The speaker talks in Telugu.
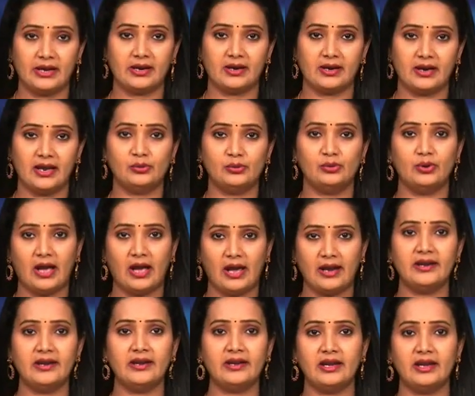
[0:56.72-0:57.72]
పరికరాలు
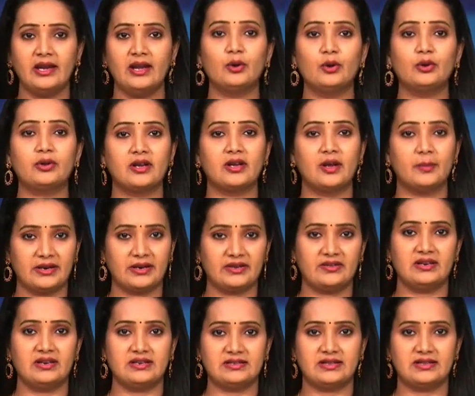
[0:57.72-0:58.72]
అన్నింటినీ లోతుగా
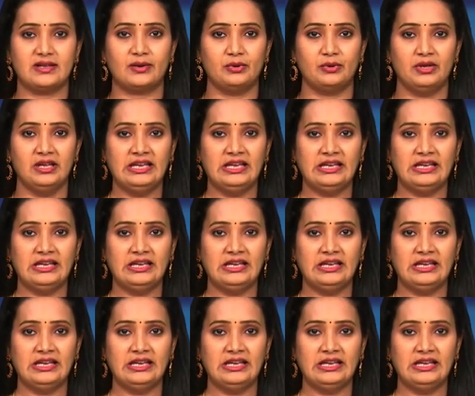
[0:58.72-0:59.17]
పరిశీలిస్తారు